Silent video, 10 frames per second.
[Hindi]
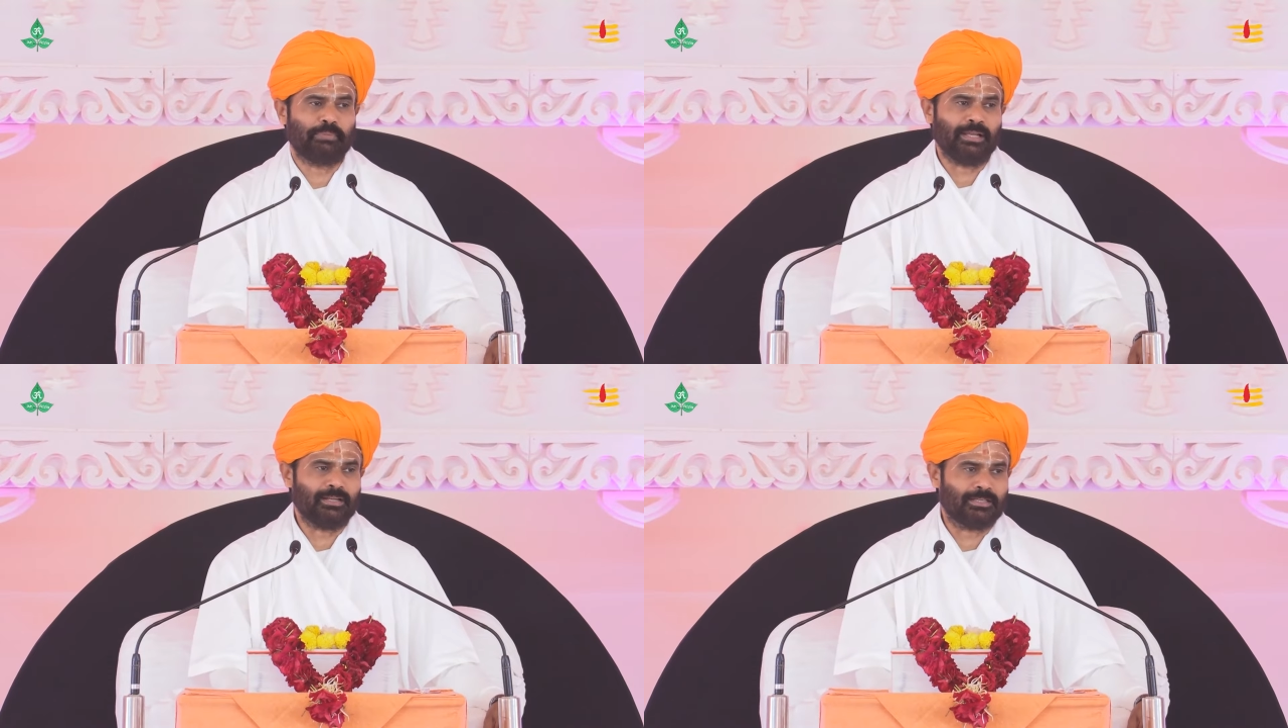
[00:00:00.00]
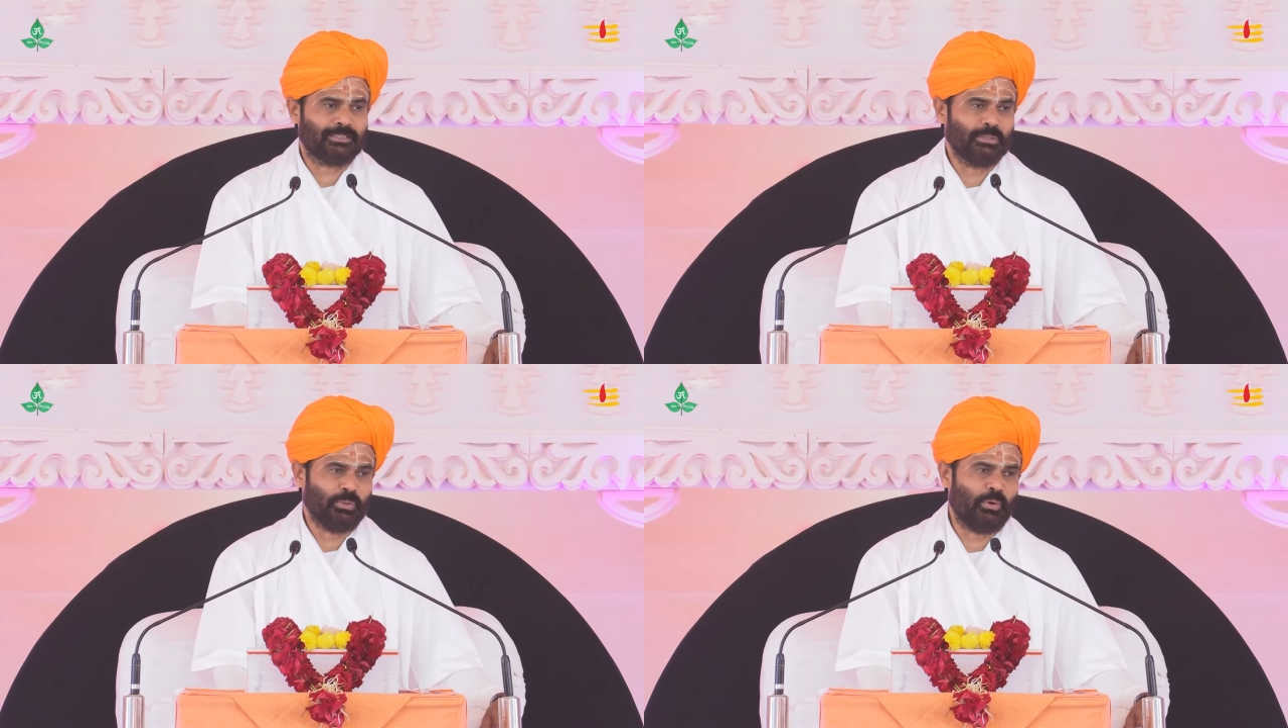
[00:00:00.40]
पैर
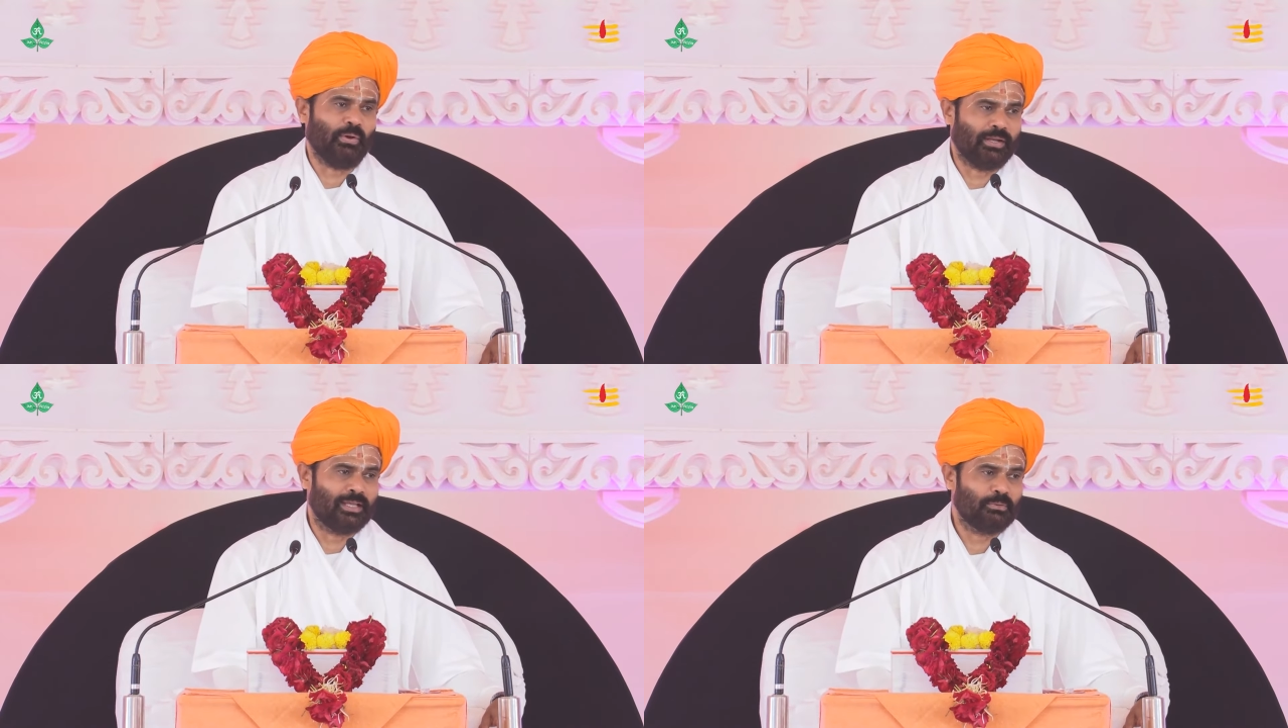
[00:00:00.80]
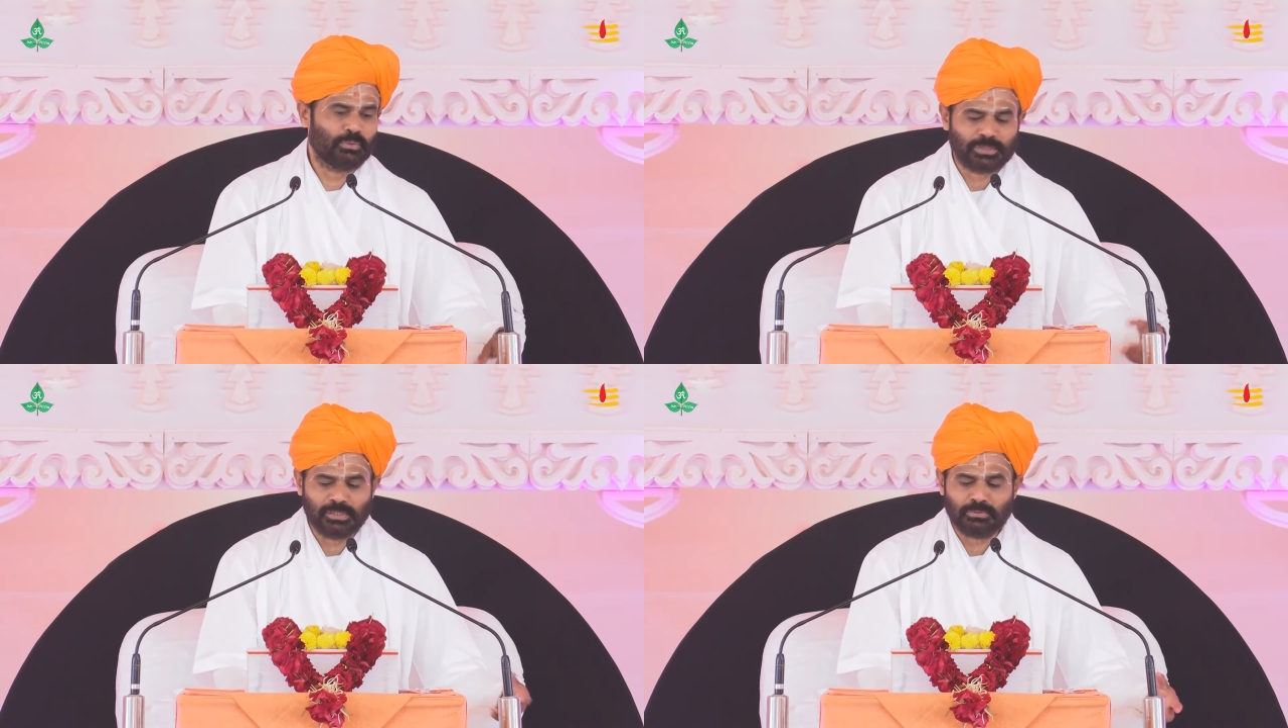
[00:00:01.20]
रखते हैं वो कौन है वो
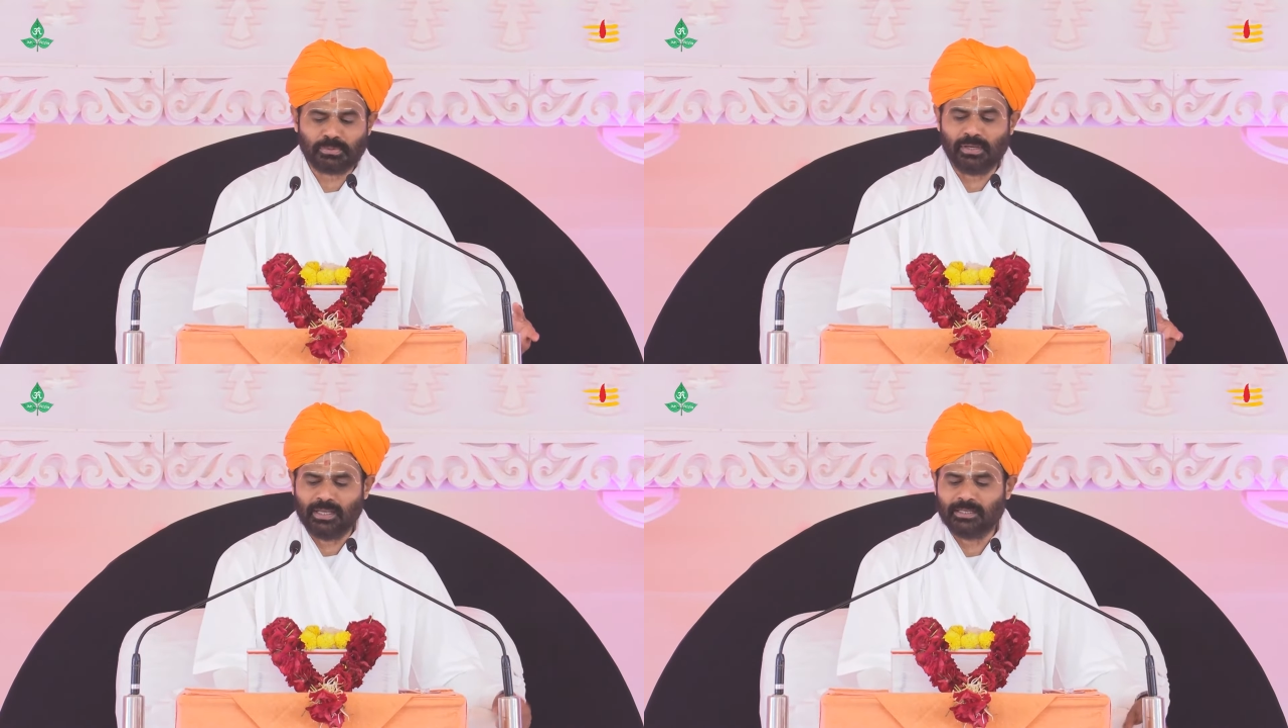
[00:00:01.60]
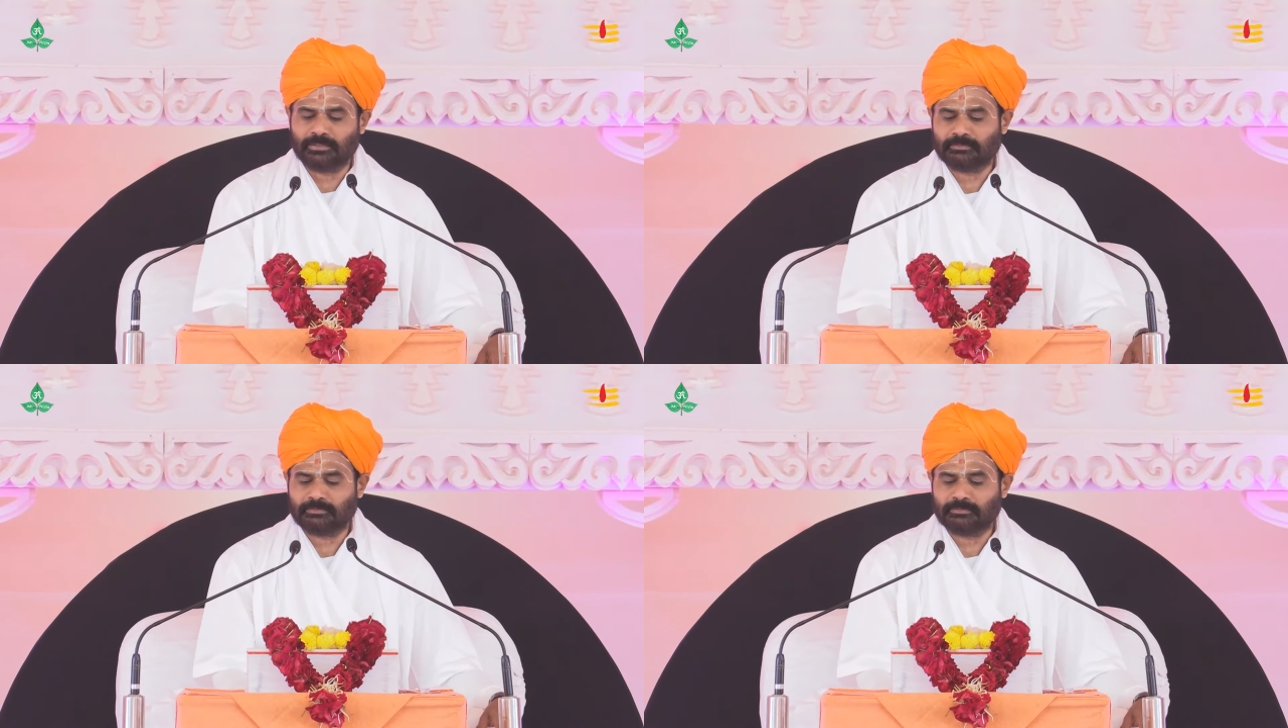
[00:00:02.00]
शिव तो है